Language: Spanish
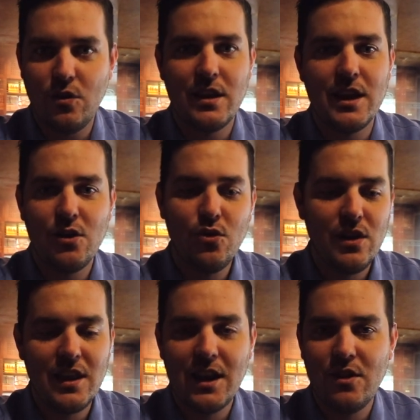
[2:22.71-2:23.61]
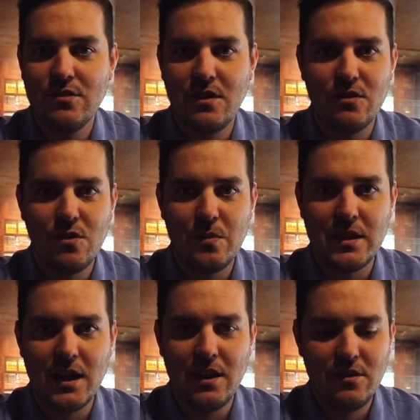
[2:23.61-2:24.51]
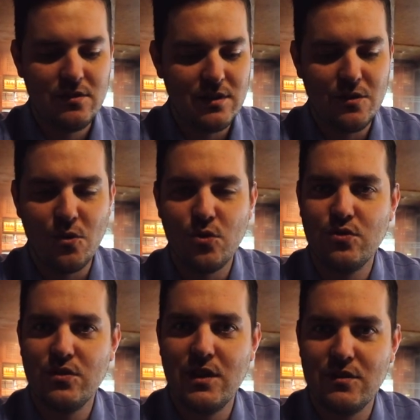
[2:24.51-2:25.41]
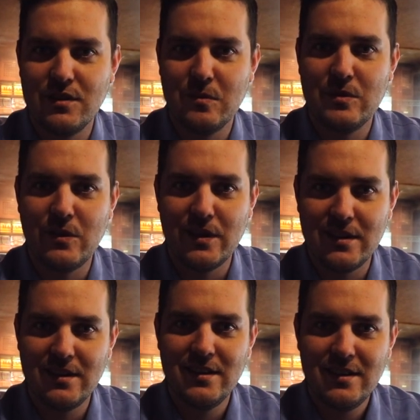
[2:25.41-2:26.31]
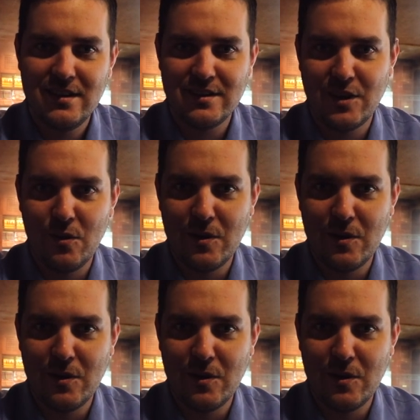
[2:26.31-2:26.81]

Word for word: Cualquier duda déjenlos en los comentarios y con gusto se los hacemos saber. Hasta